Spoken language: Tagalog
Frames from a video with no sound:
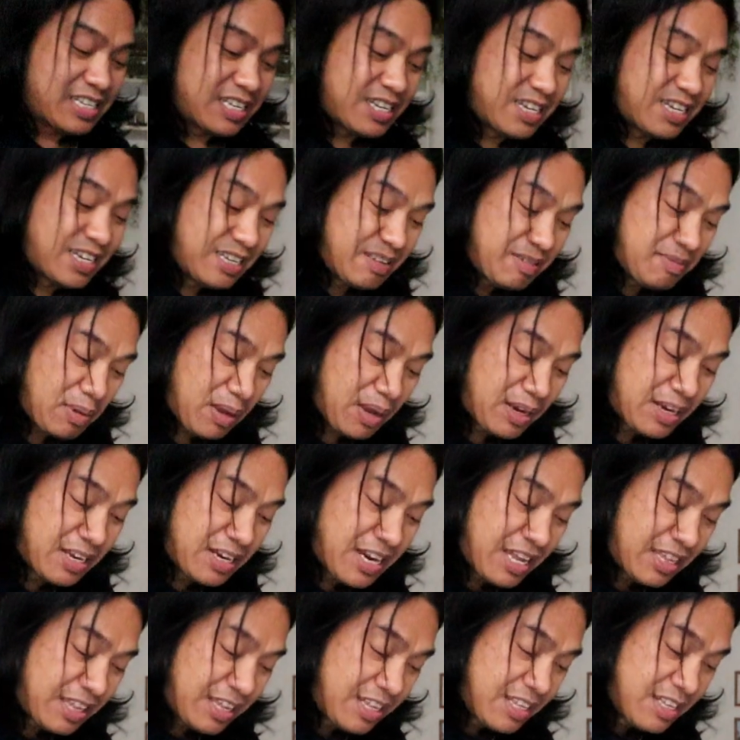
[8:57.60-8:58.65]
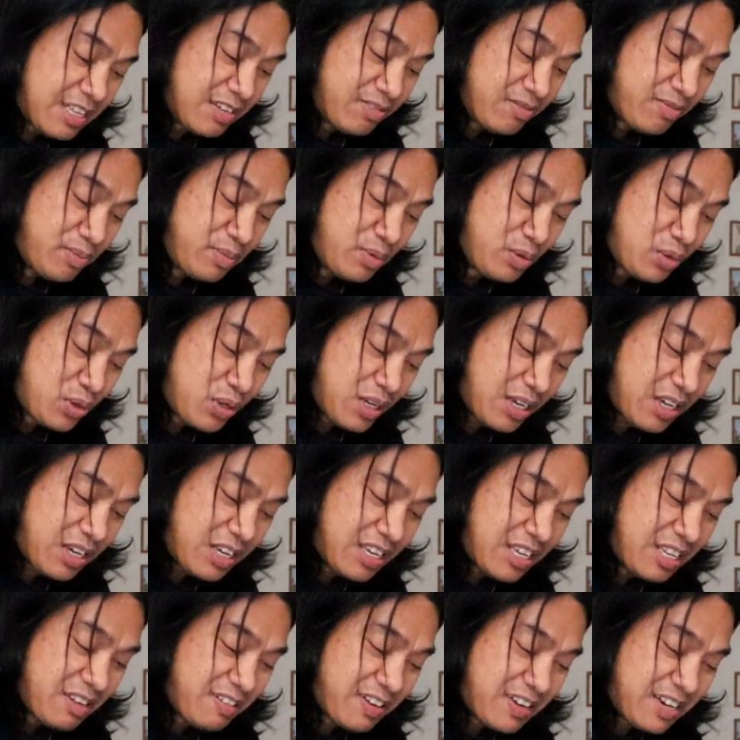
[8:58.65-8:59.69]
And pakinggan natin yung music,
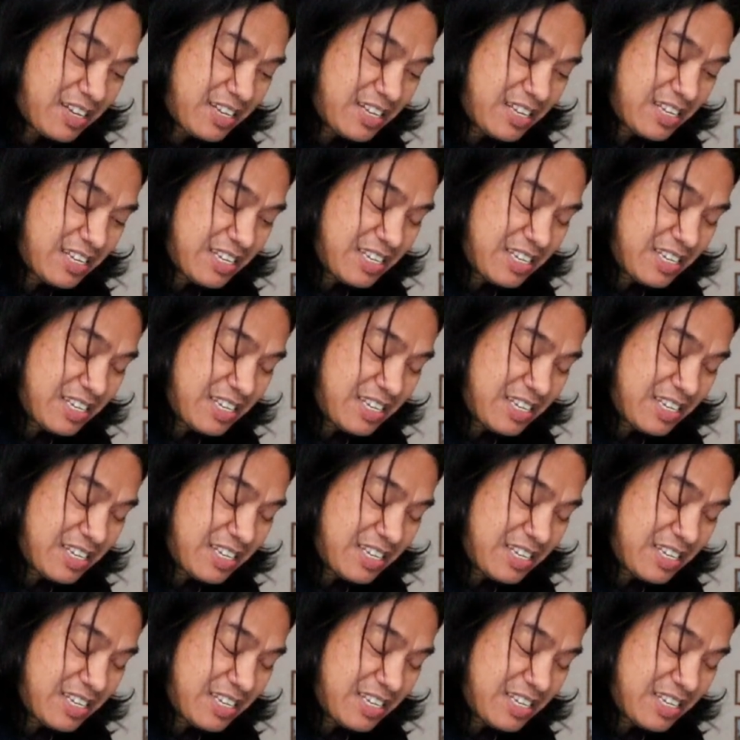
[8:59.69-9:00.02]
di ba?